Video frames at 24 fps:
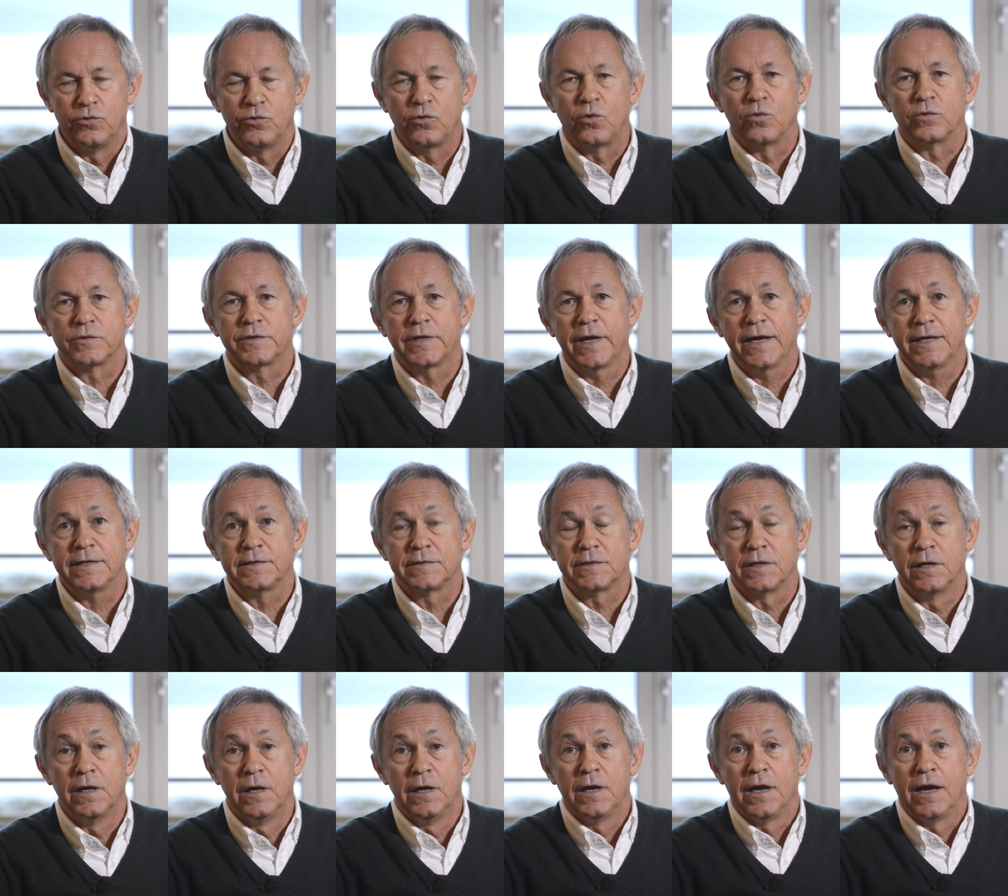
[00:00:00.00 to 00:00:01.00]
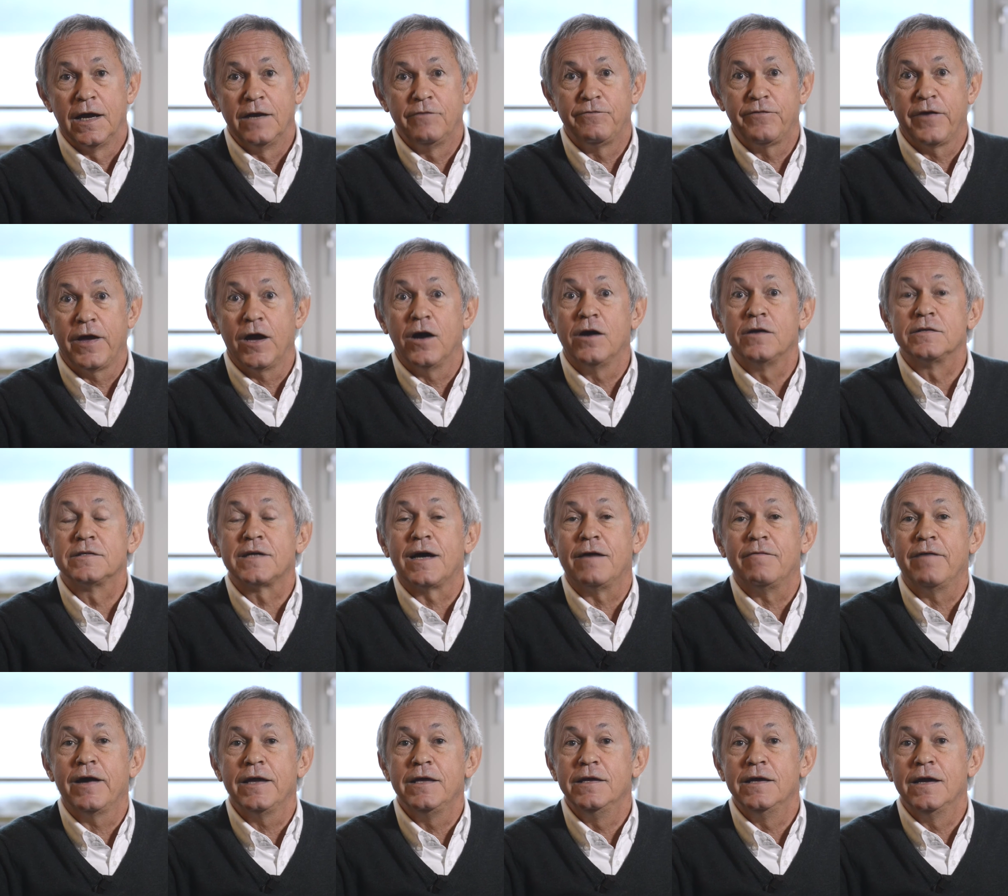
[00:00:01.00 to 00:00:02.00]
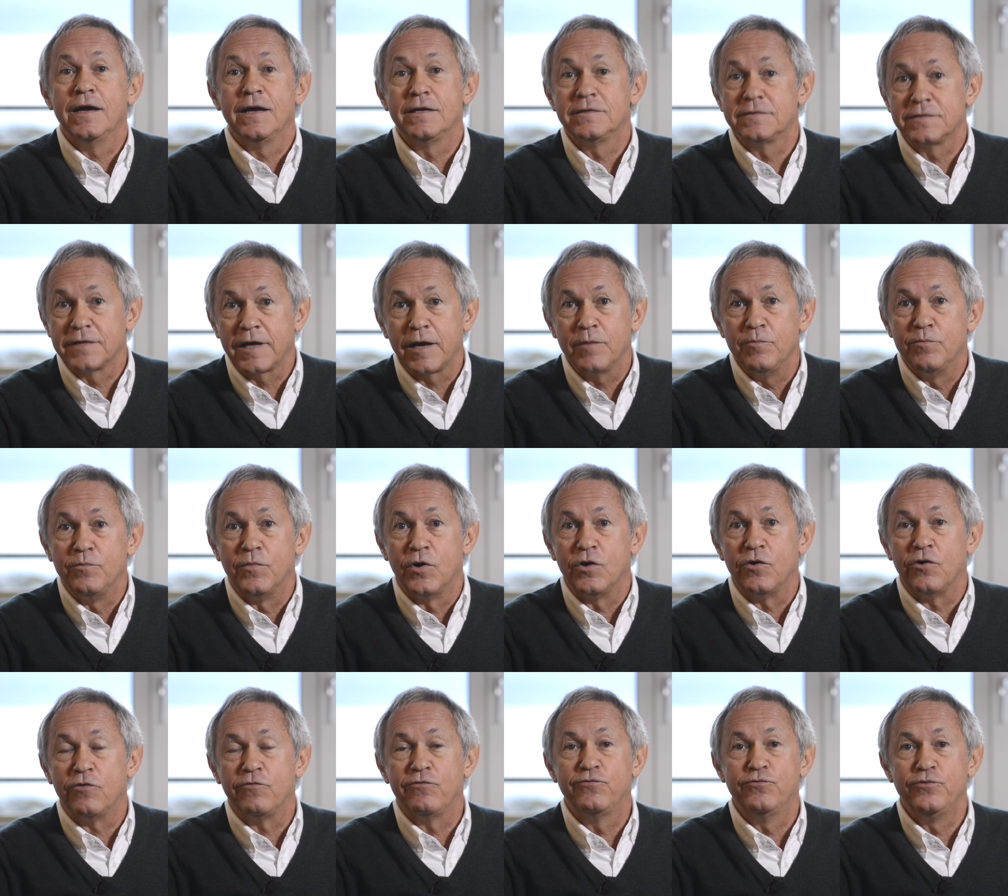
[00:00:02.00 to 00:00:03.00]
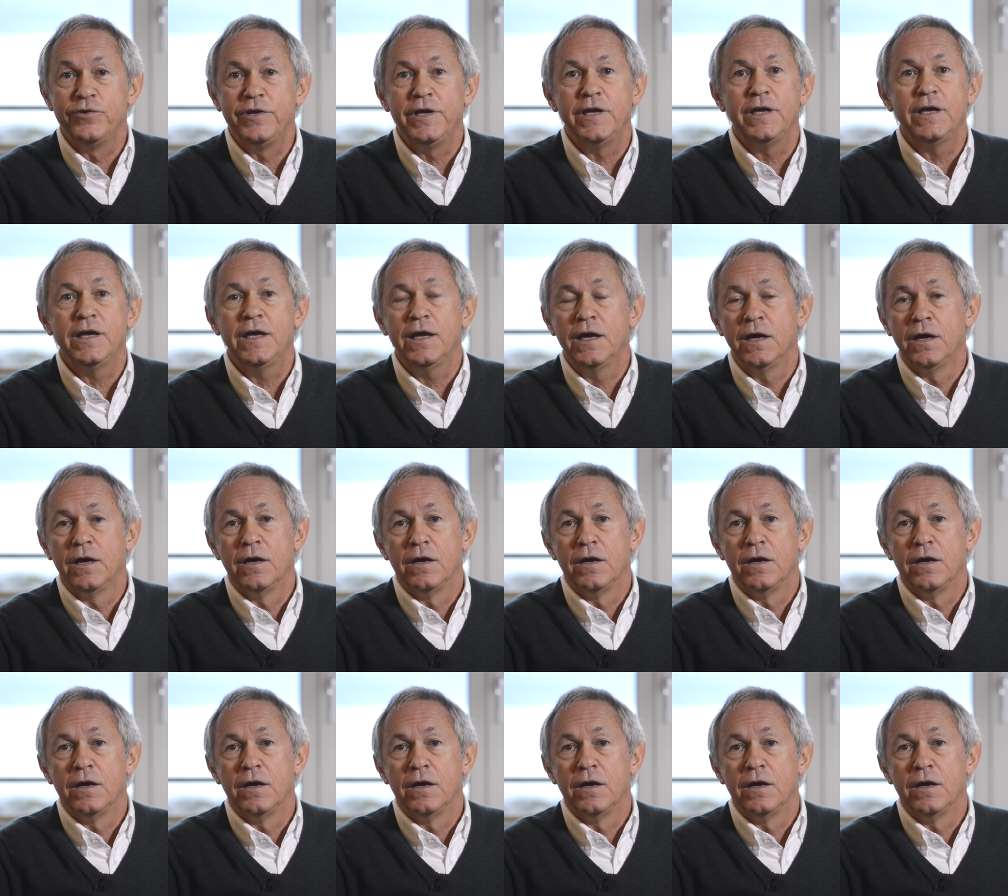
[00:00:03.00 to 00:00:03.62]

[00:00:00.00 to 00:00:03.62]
contexte. Elle fait un travail extrêmement fouillé